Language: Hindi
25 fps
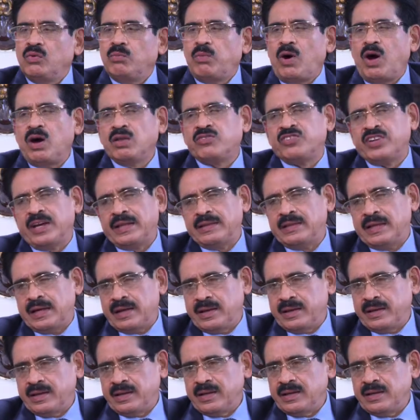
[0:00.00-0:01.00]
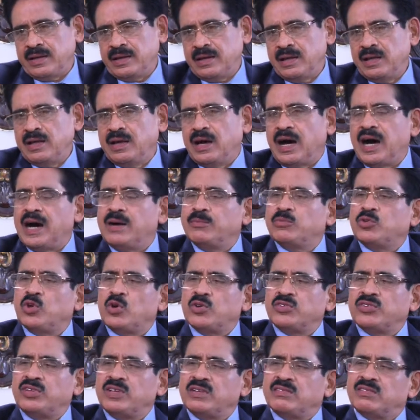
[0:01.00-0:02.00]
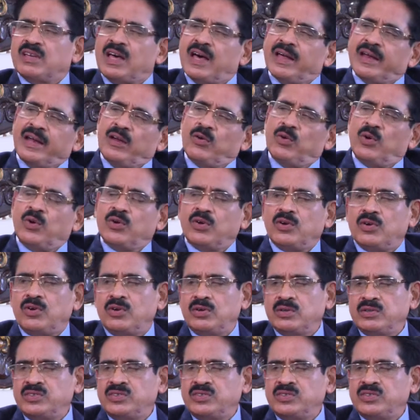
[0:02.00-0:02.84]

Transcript: बहुत शानदार है आमतौर से सारे लोग